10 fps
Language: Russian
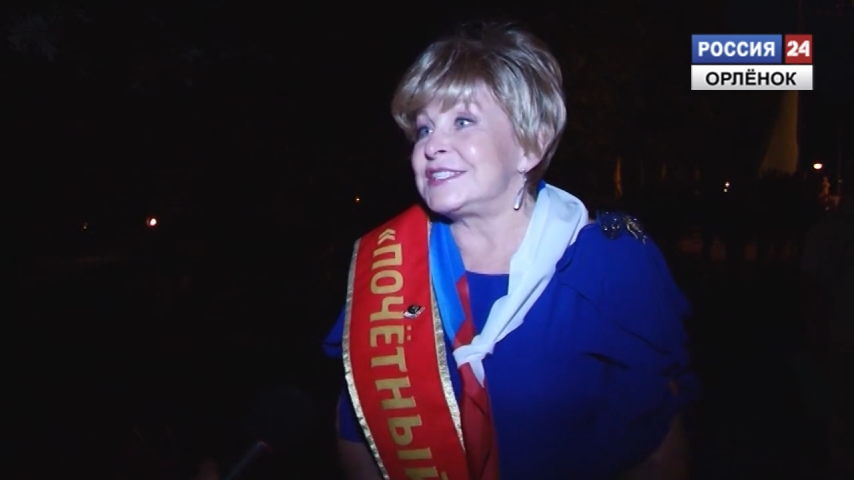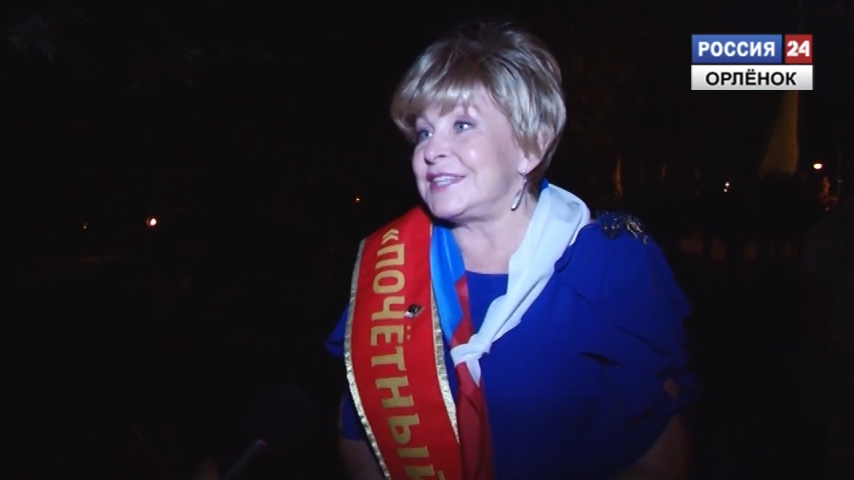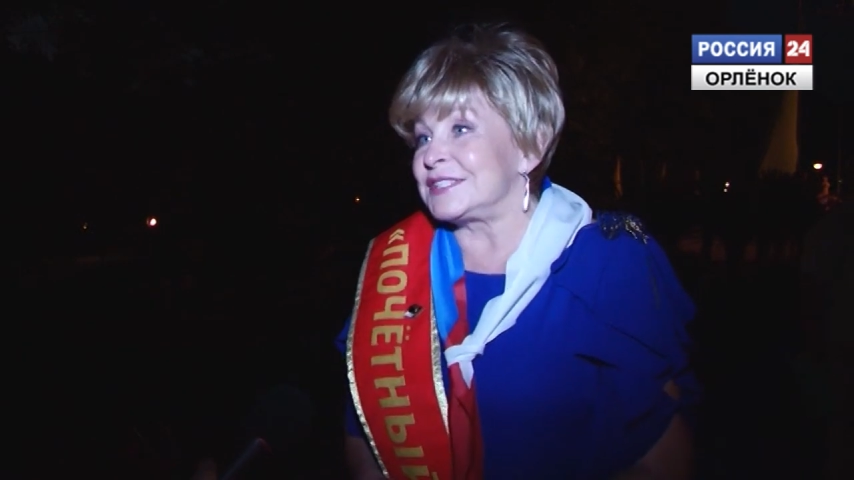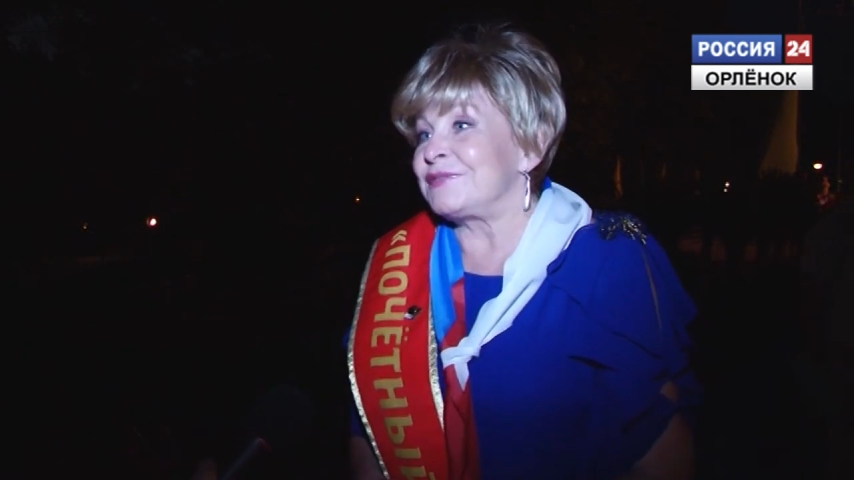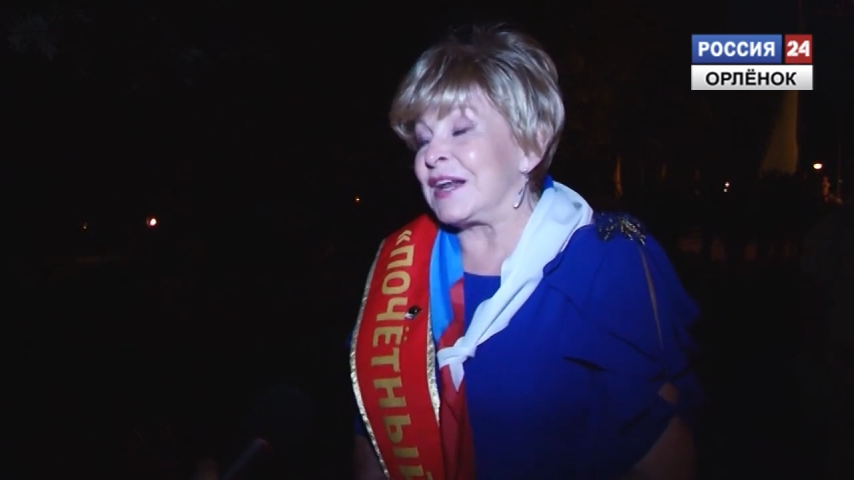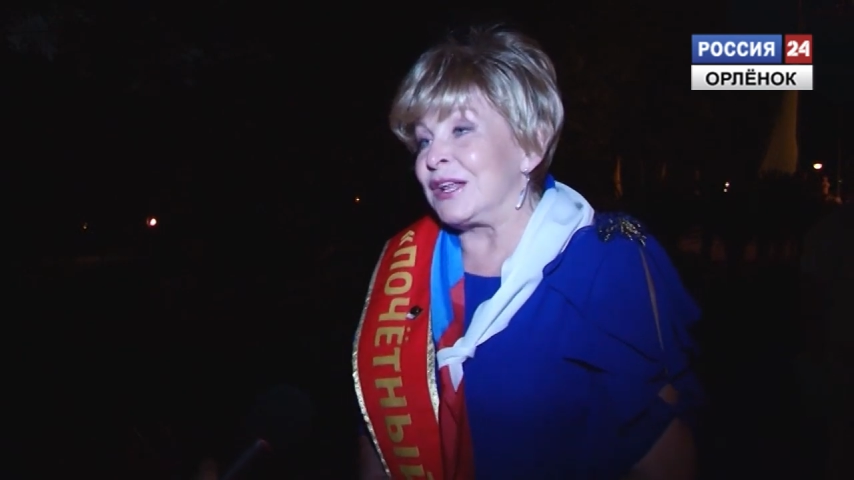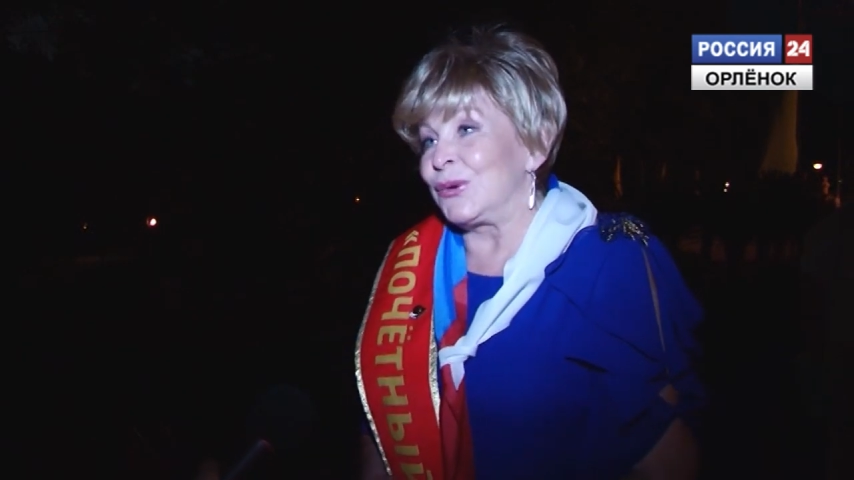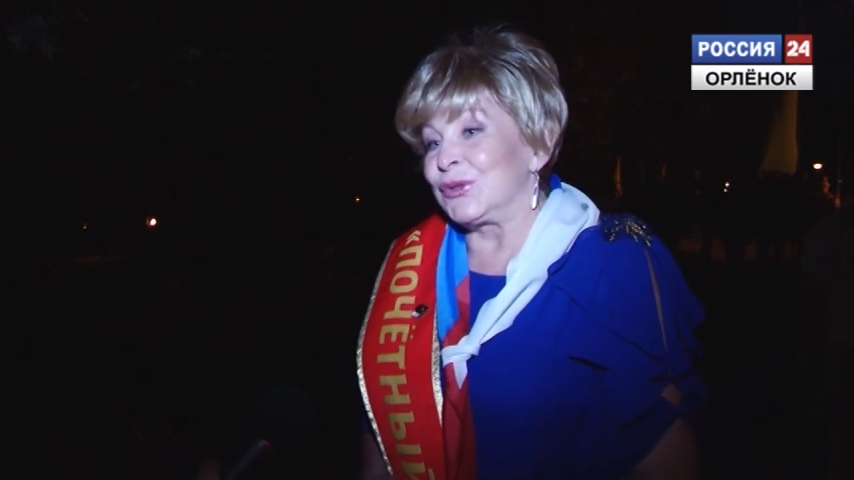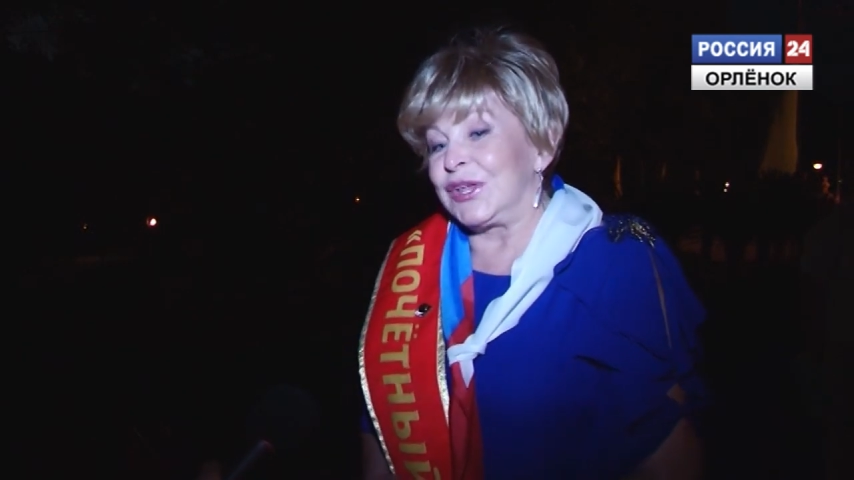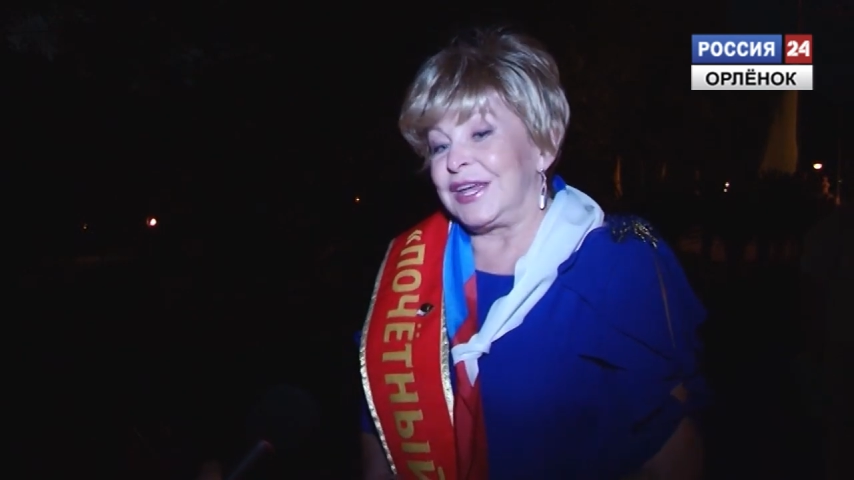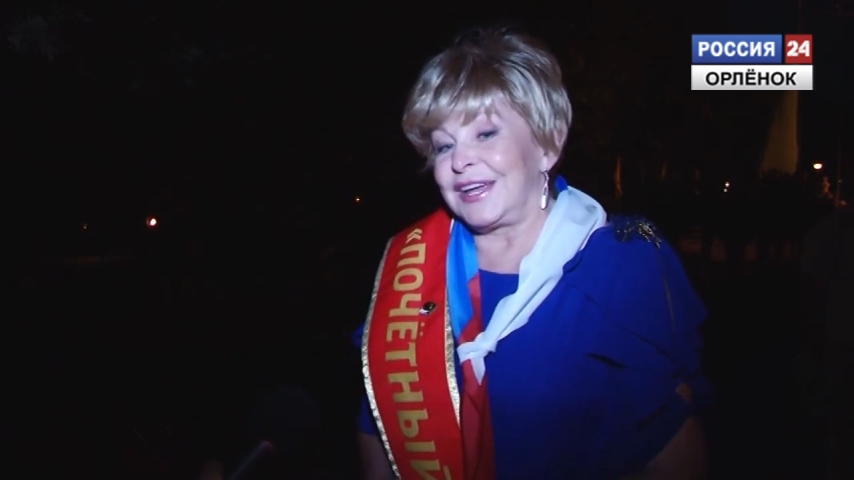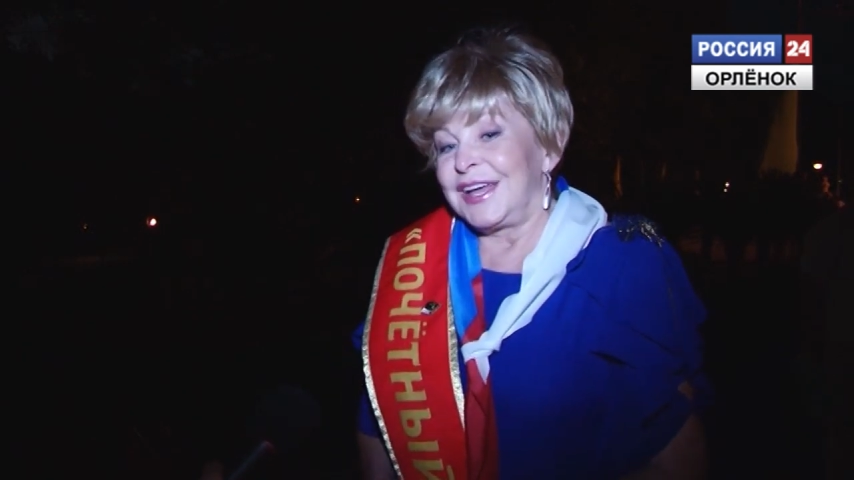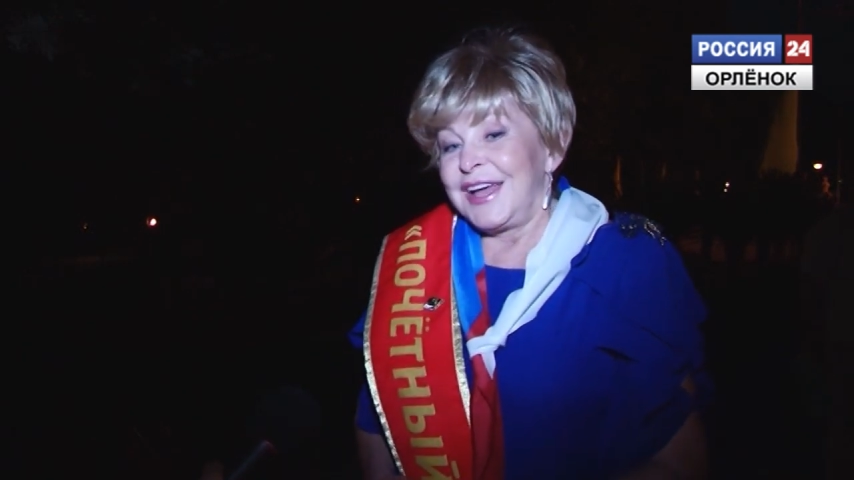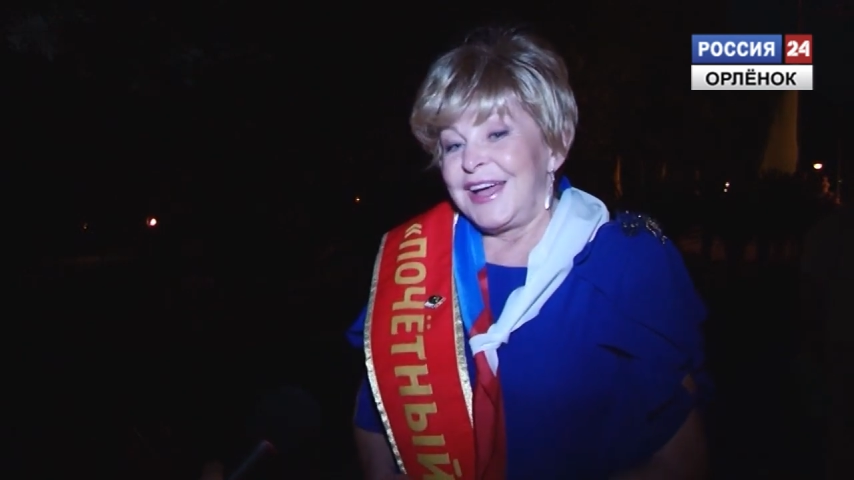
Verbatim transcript: здесь, в Орленке.